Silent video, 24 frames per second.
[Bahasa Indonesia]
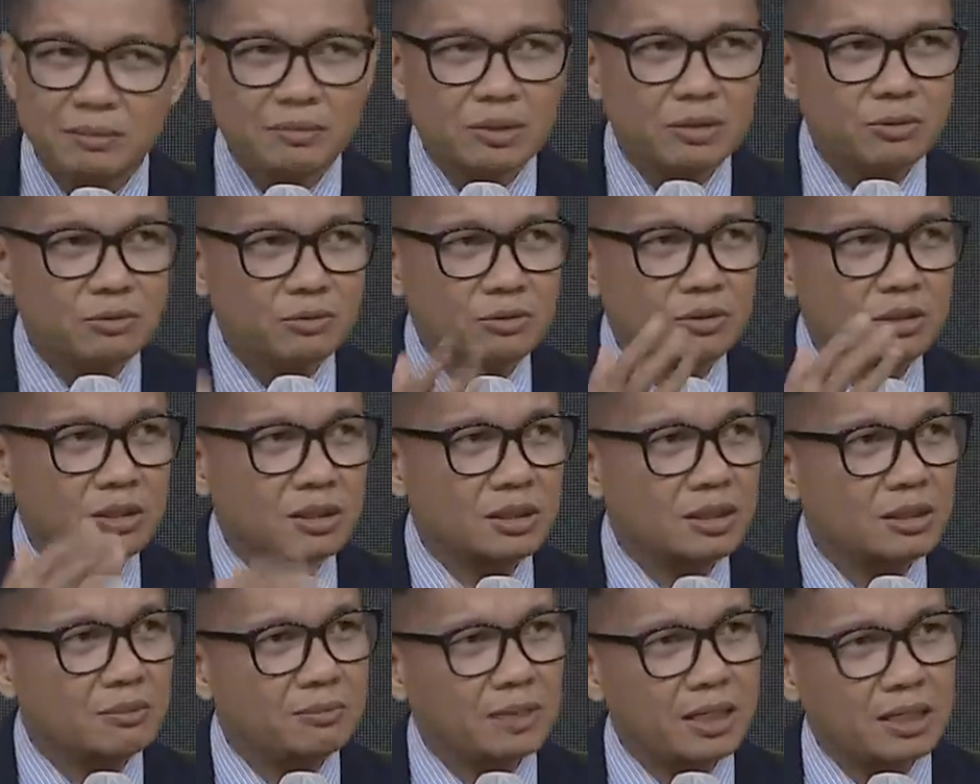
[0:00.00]

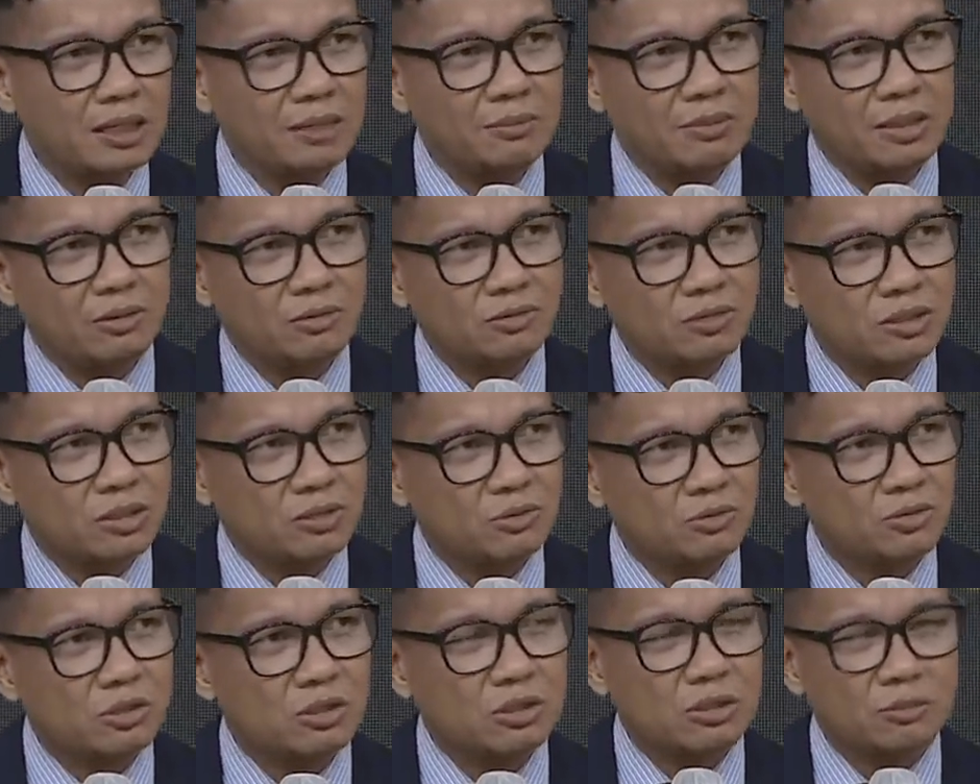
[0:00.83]
menguji di Mahkamah
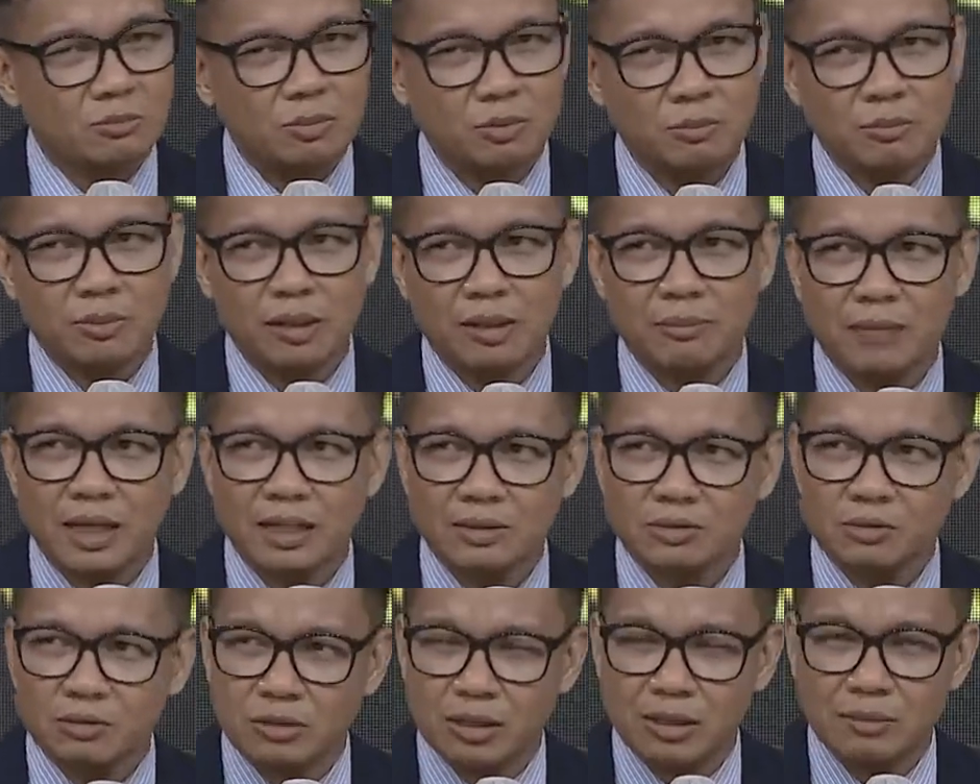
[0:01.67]
Konstitusi. Sebelum dia
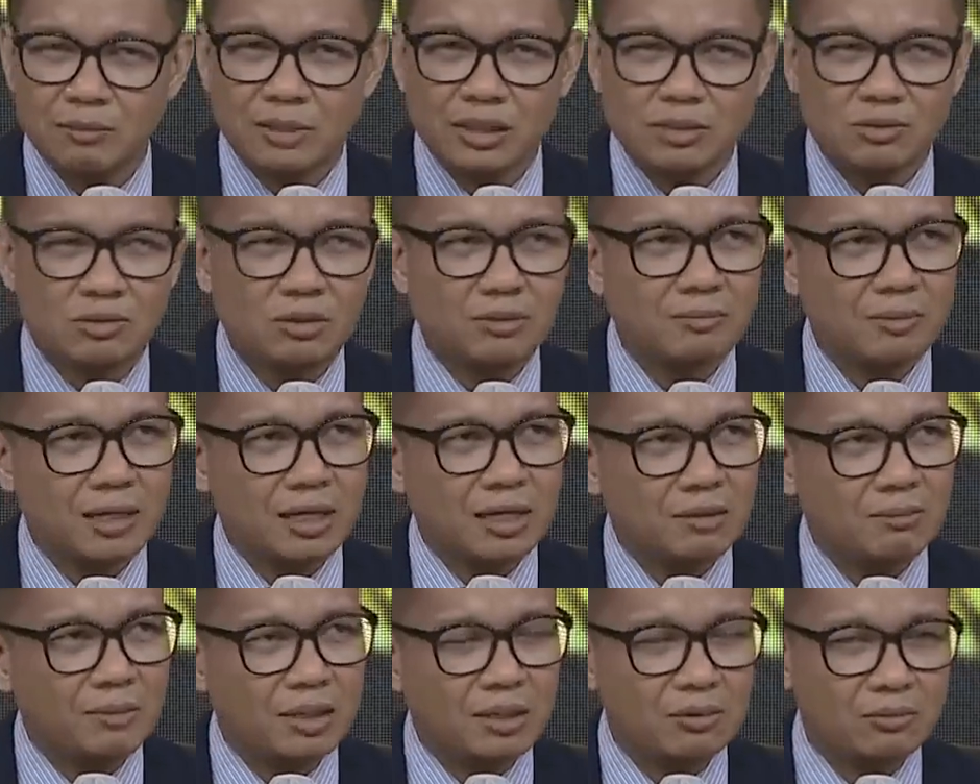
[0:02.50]
masuk, dia masuk ke
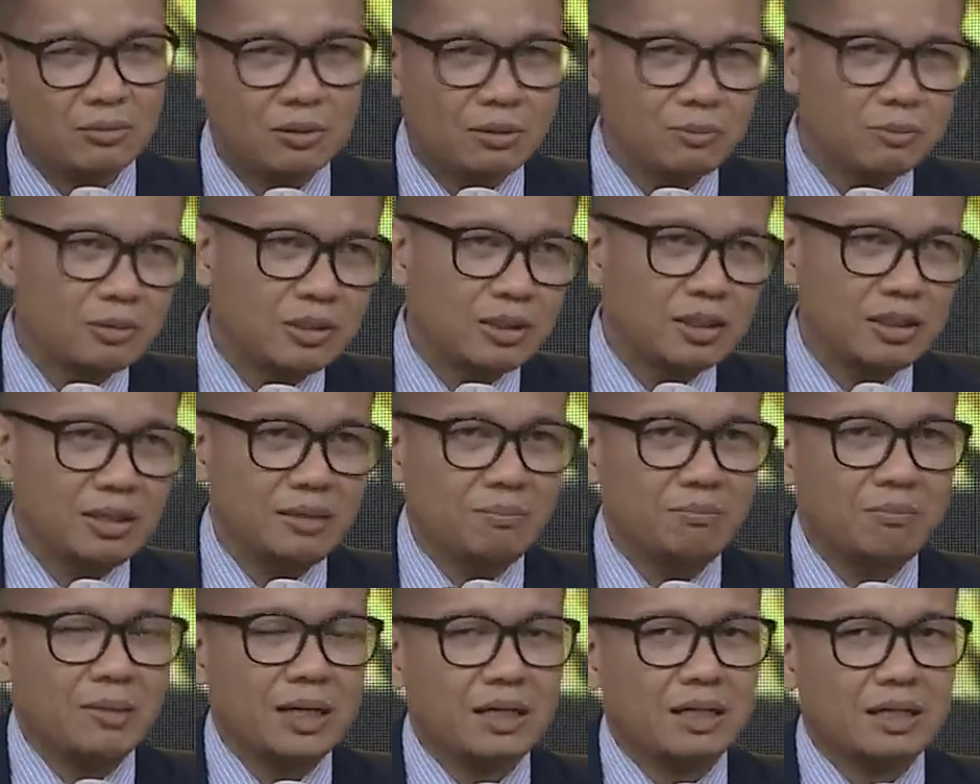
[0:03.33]
Mahkamah Agung kemudian
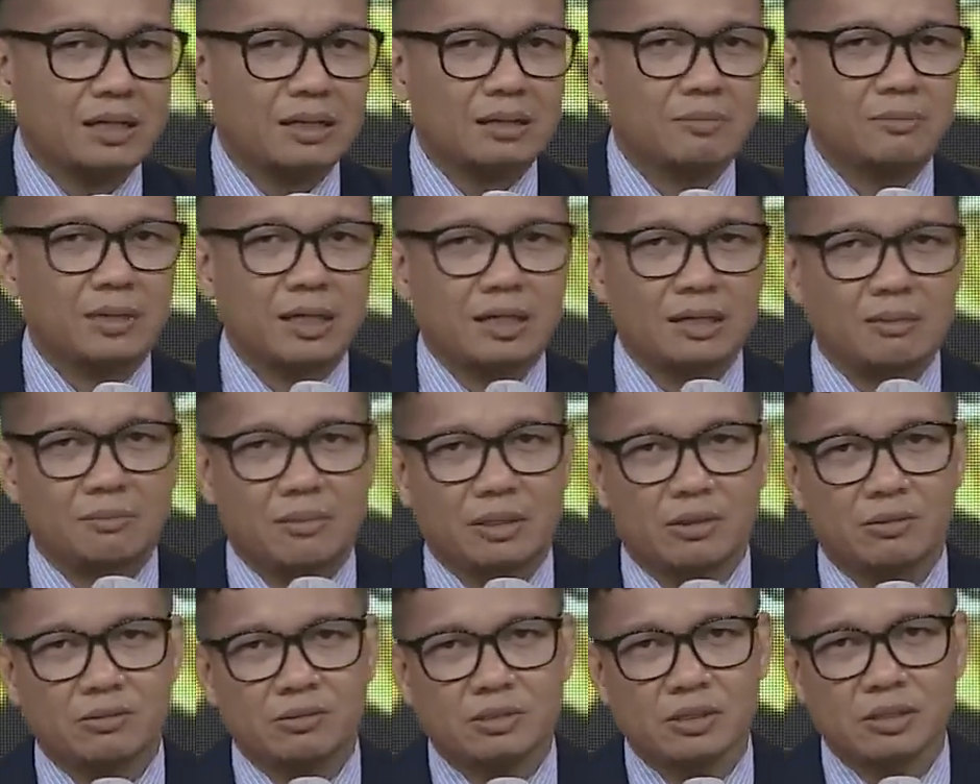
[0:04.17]
dilimpahkan ke
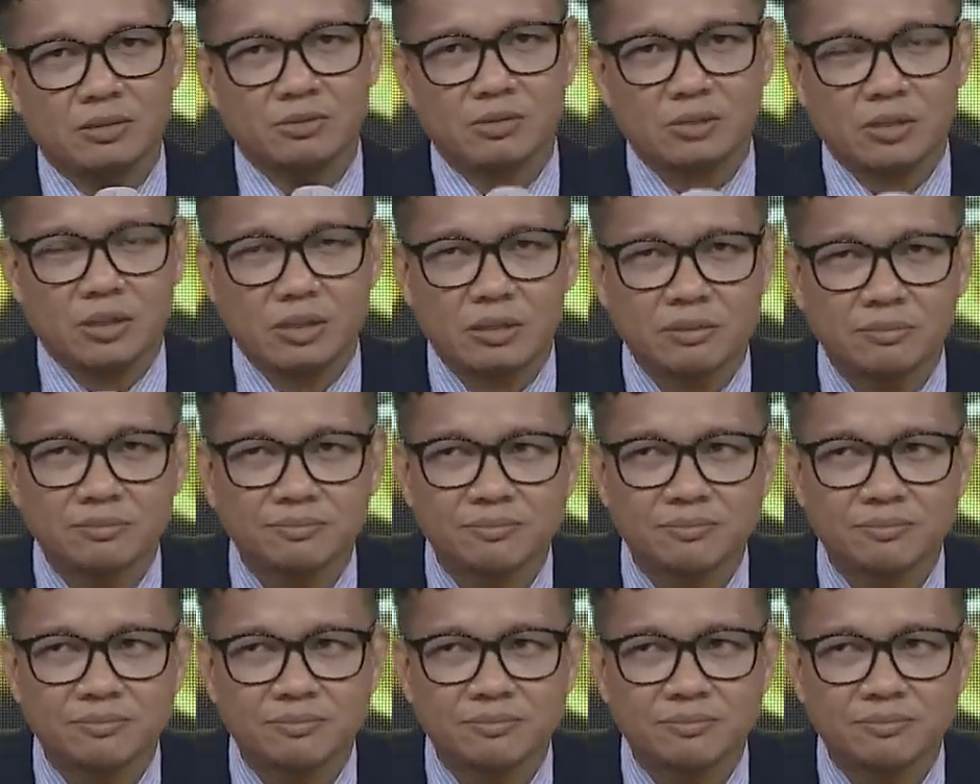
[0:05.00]
Mahkamah Konstitusi